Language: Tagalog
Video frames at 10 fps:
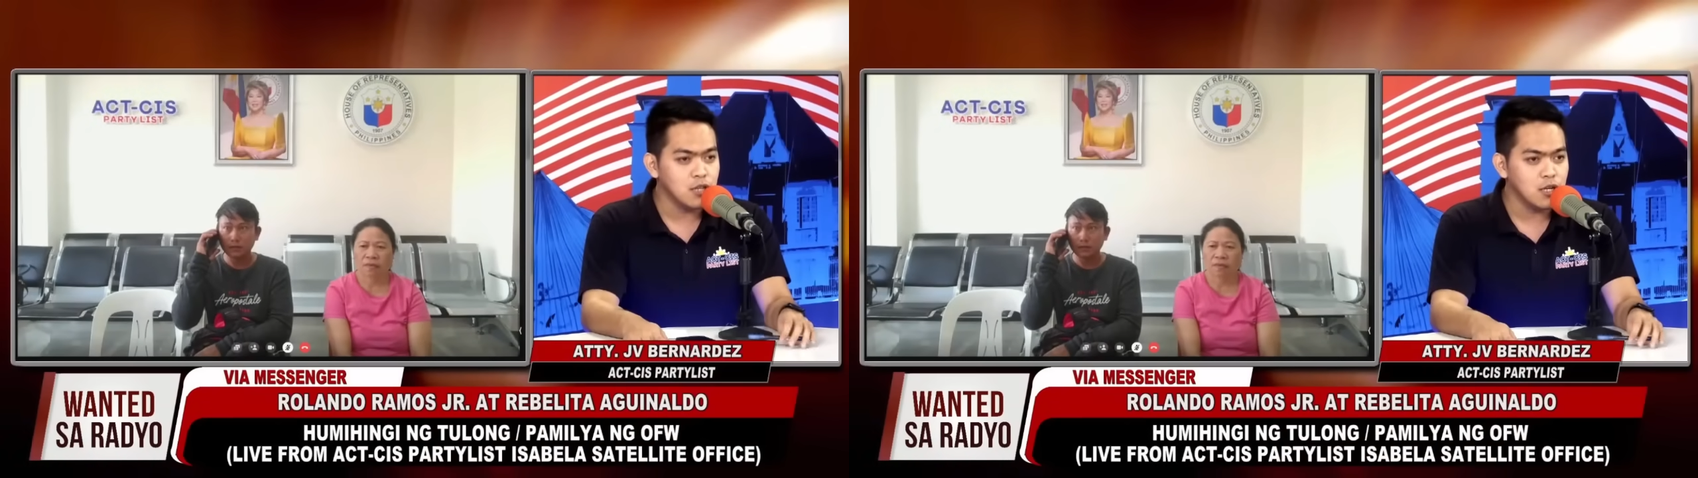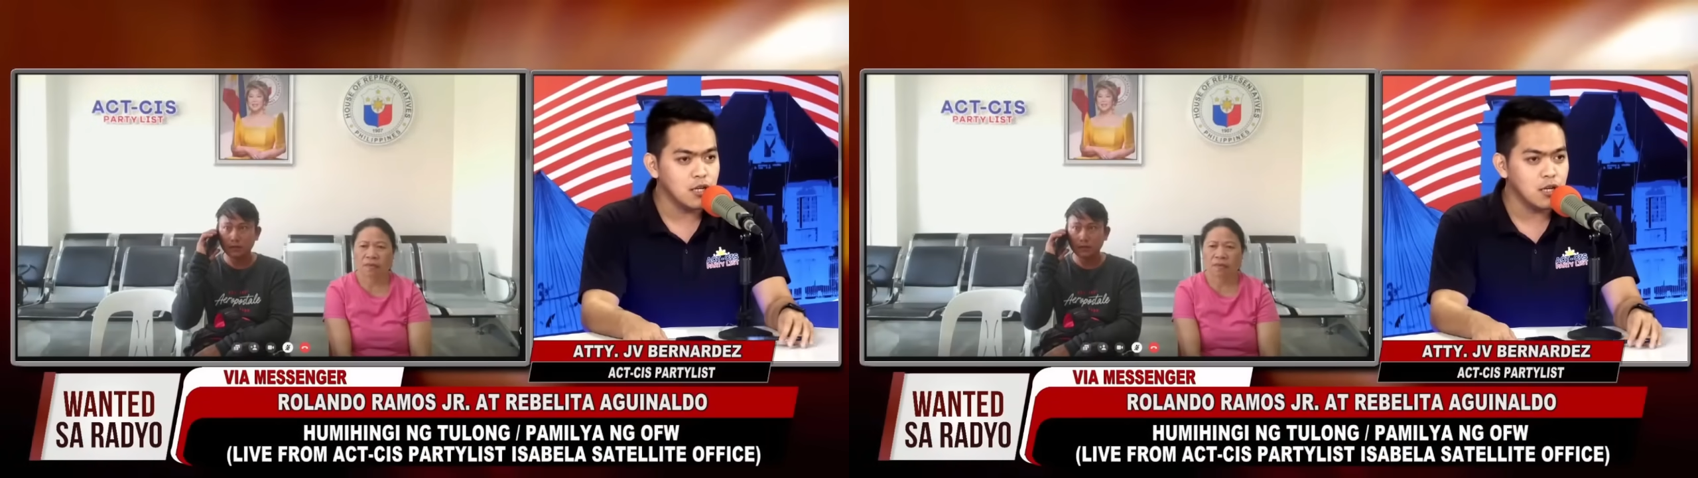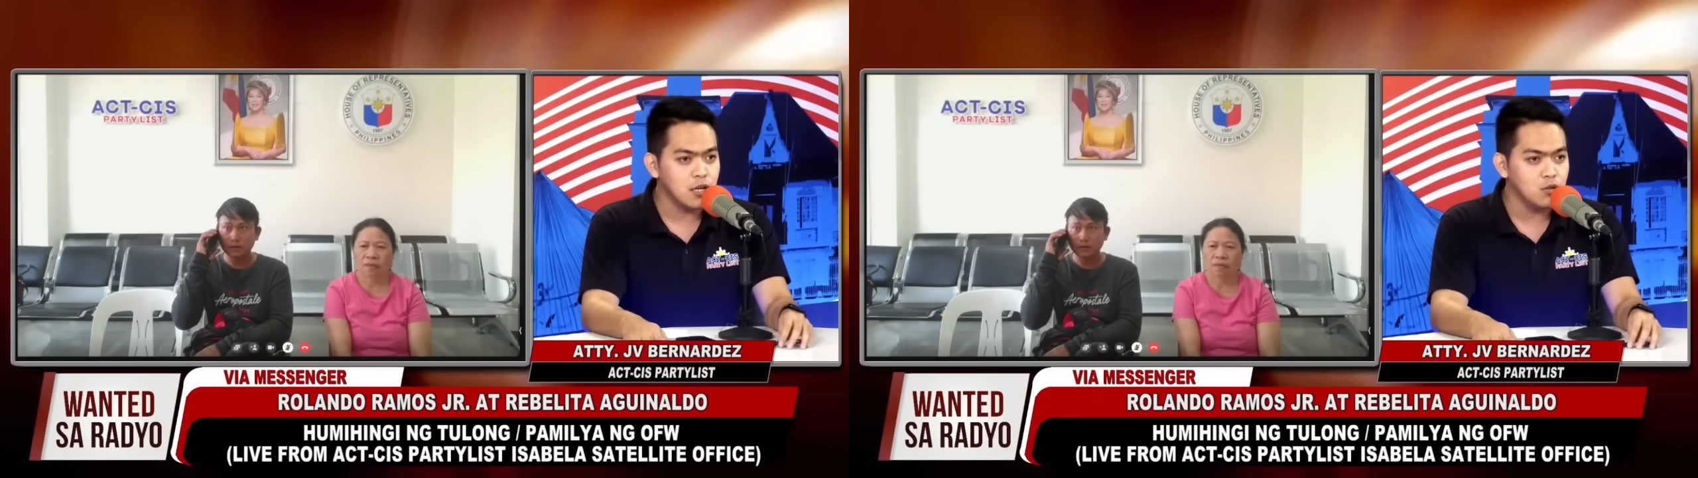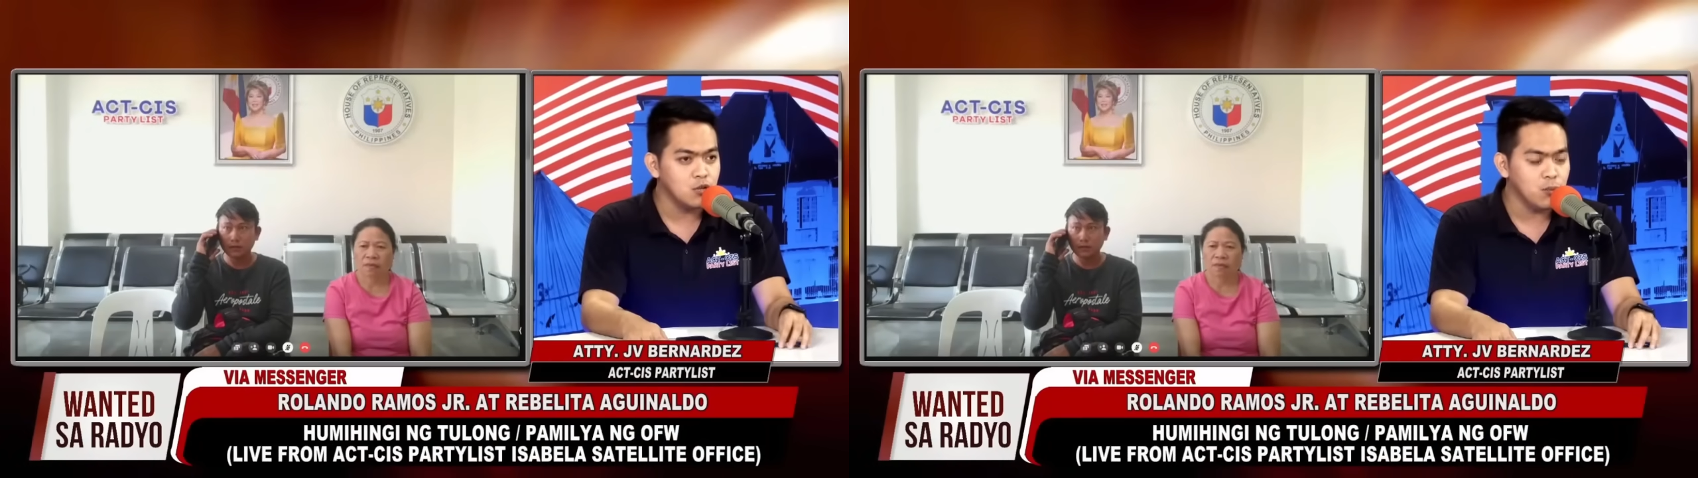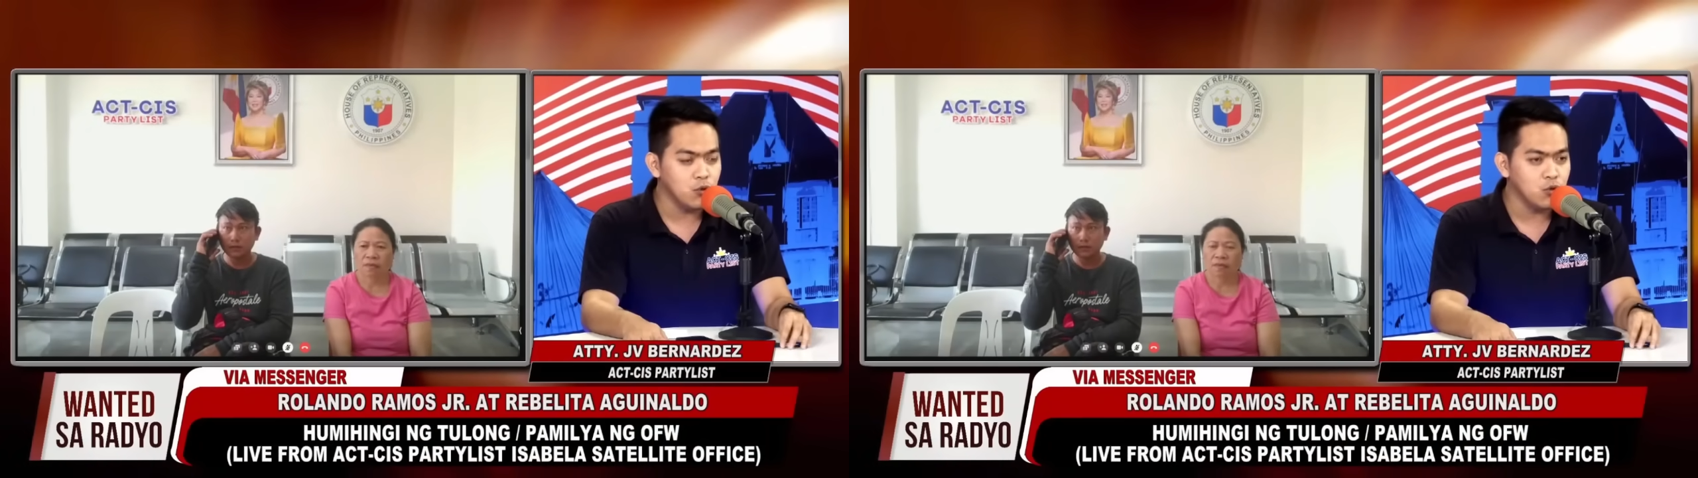na
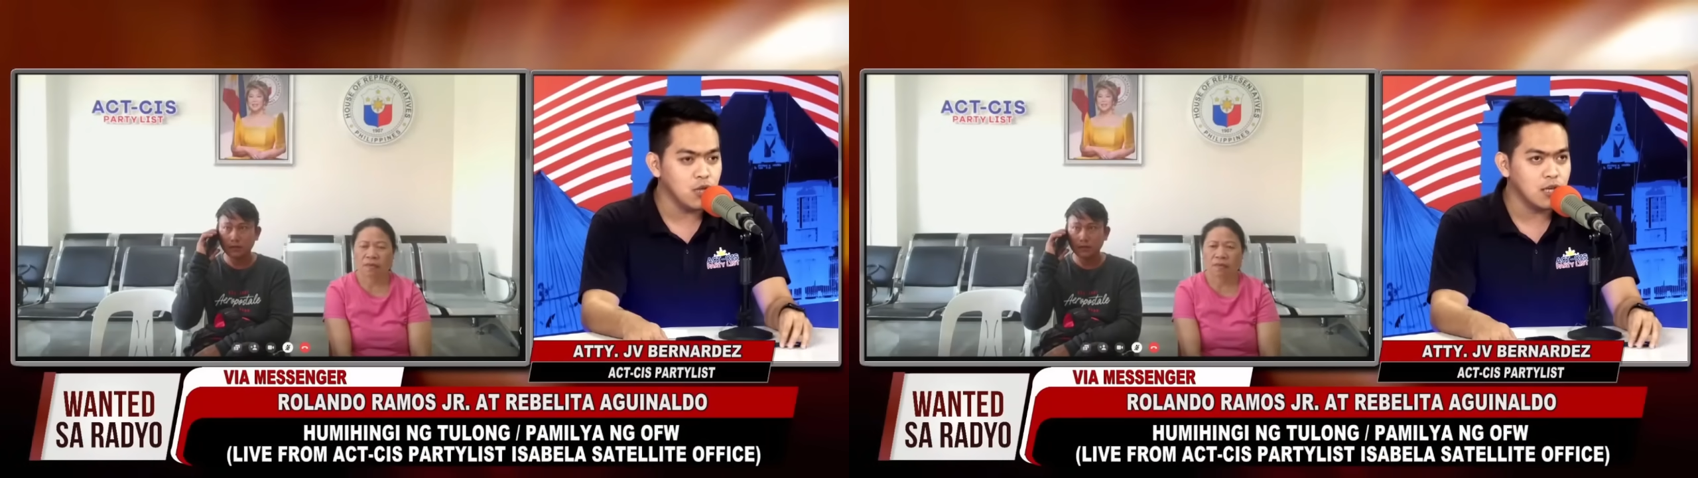ganun na po yung